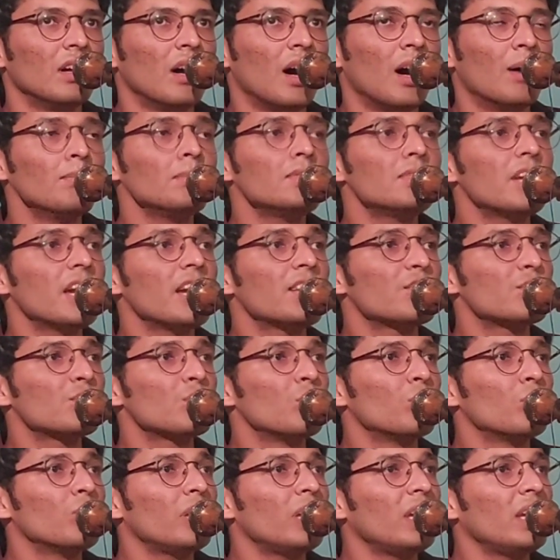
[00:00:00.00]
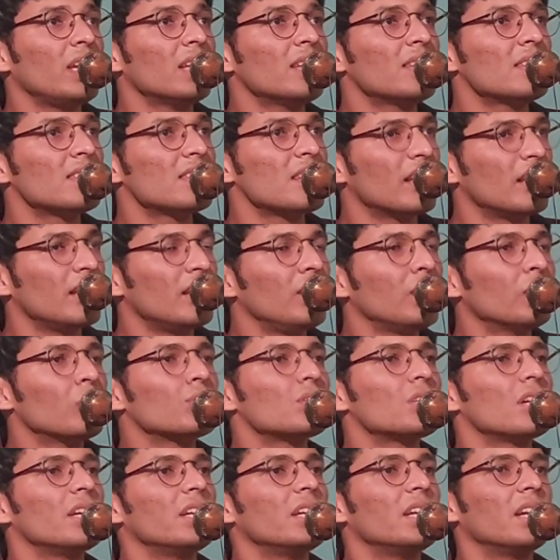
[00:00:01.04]
हम जैसों की सदियों
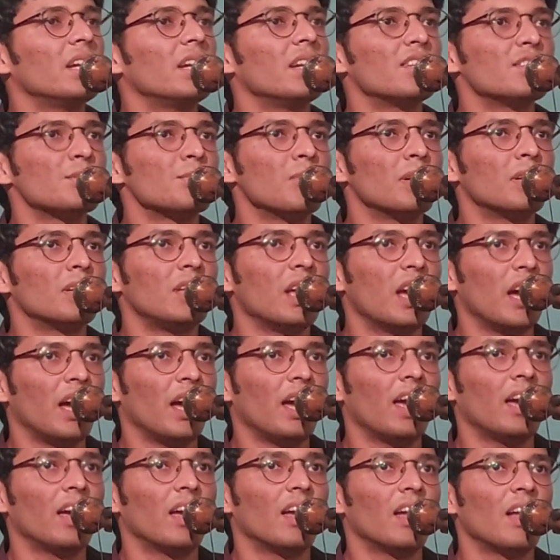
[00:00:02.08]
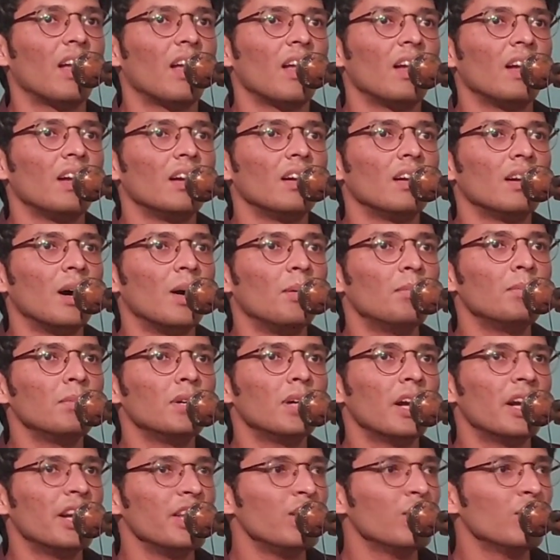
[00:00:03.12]
से ये किस्मत है
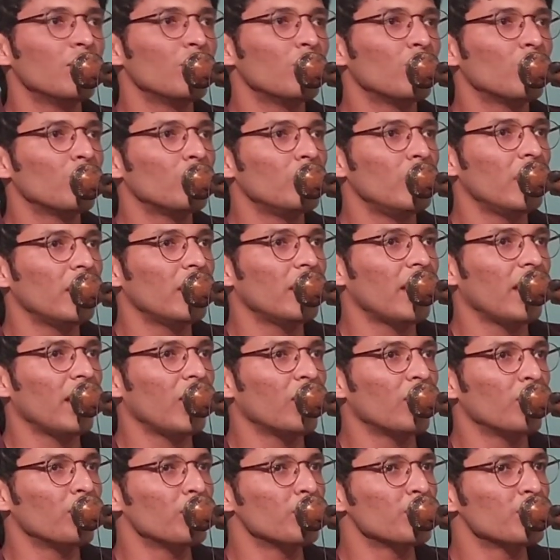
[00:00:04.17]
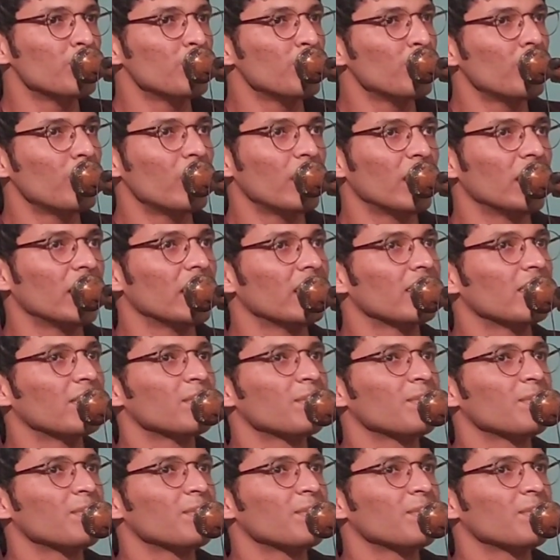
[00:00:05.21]
हम घड़ियों को देखें और मजबूर रहें